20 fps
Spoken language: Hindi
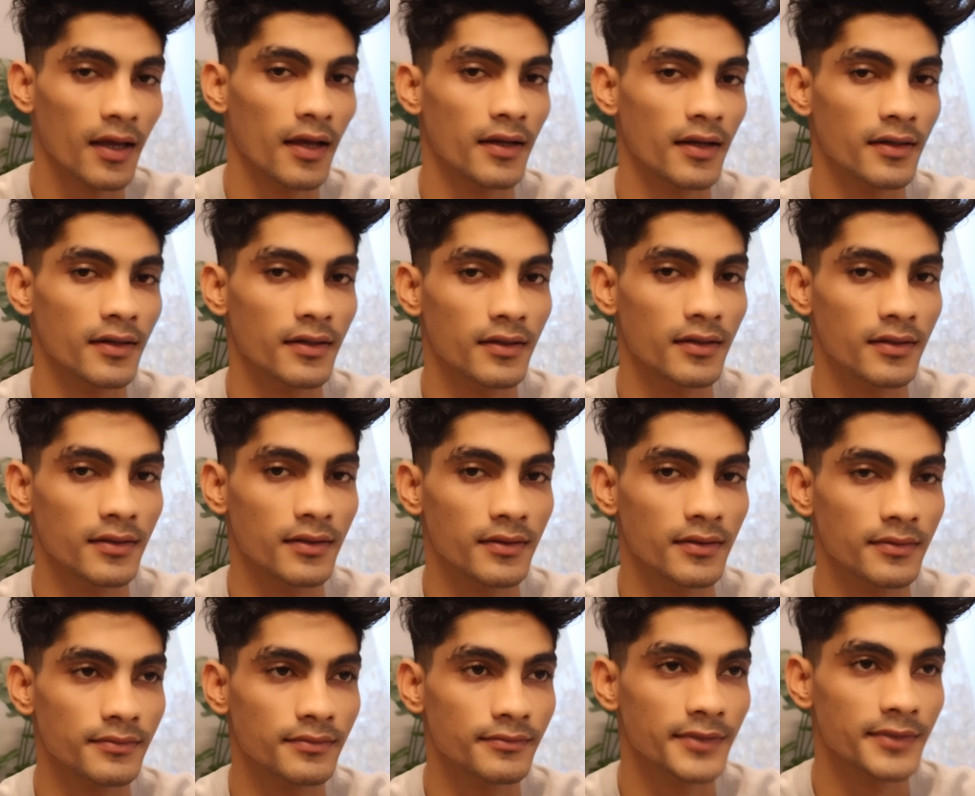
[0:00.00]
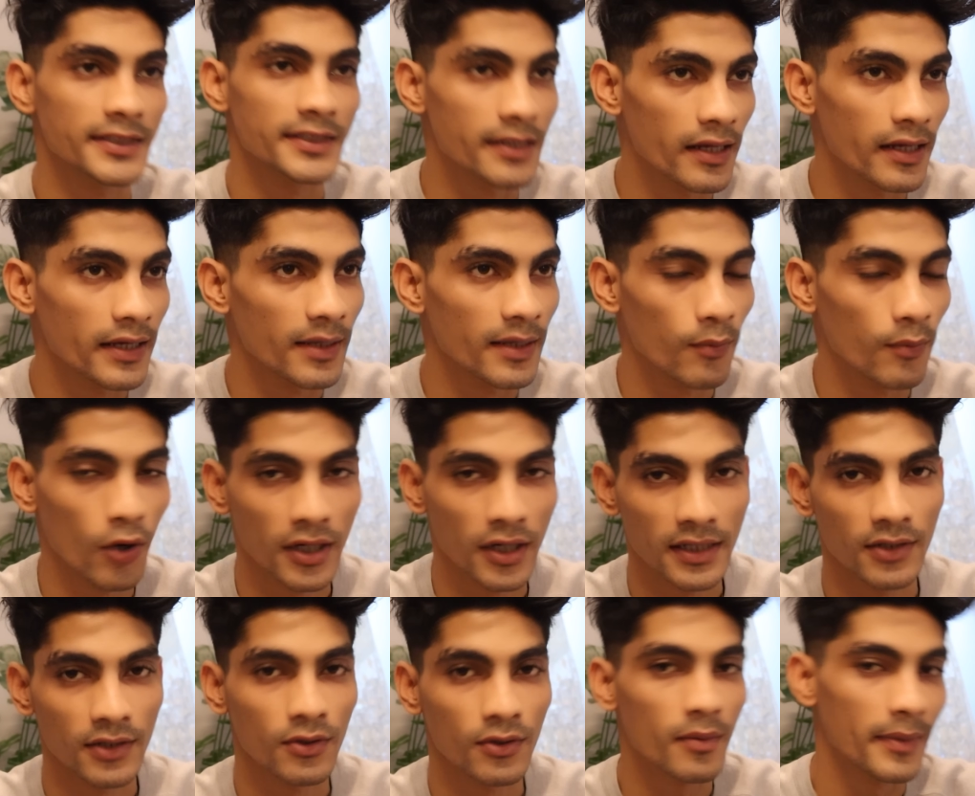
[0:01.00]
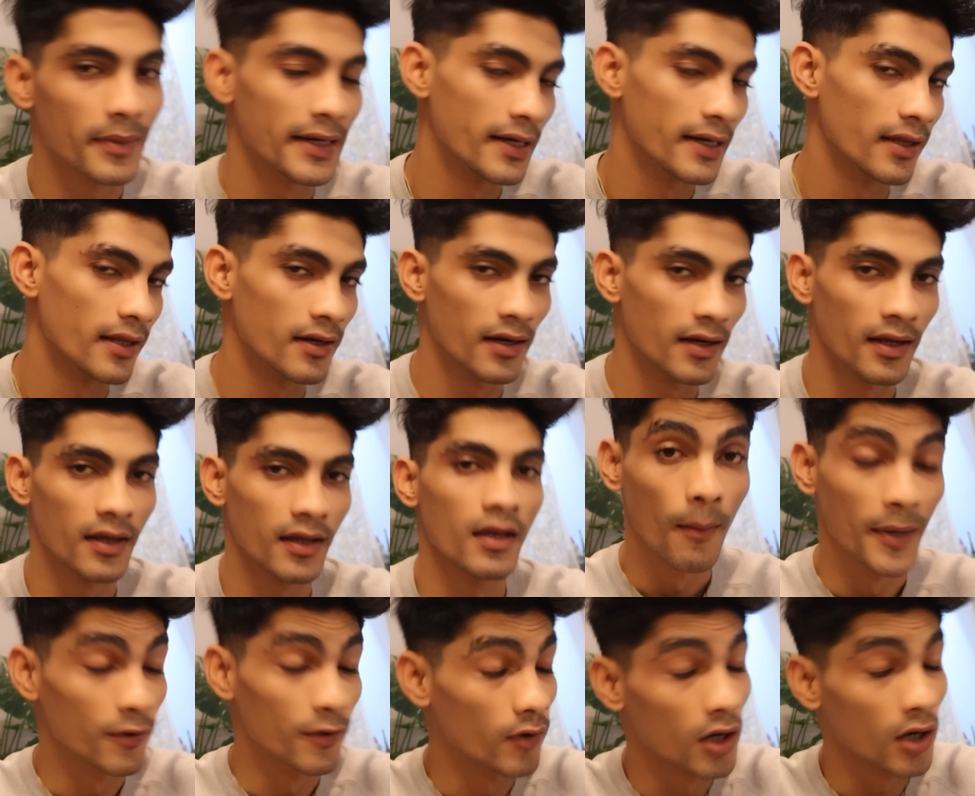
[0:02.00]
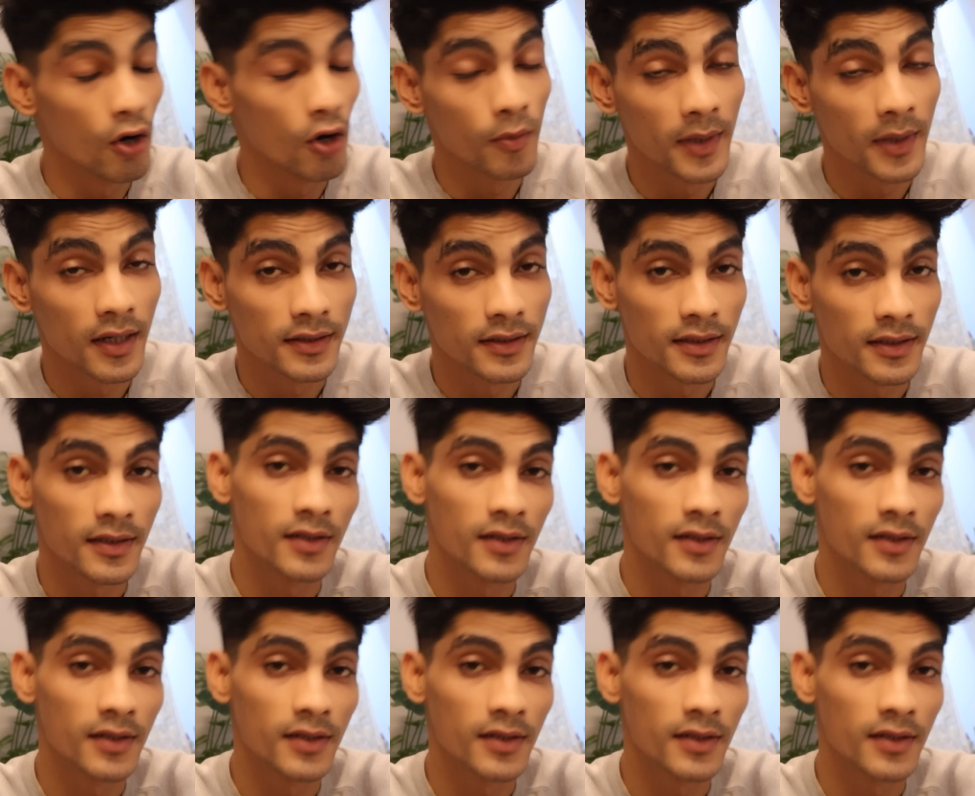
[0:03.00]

एंड uh, इसलिए कि बॉडी यू नो मेंटेन है बट वर्कआउट भी करता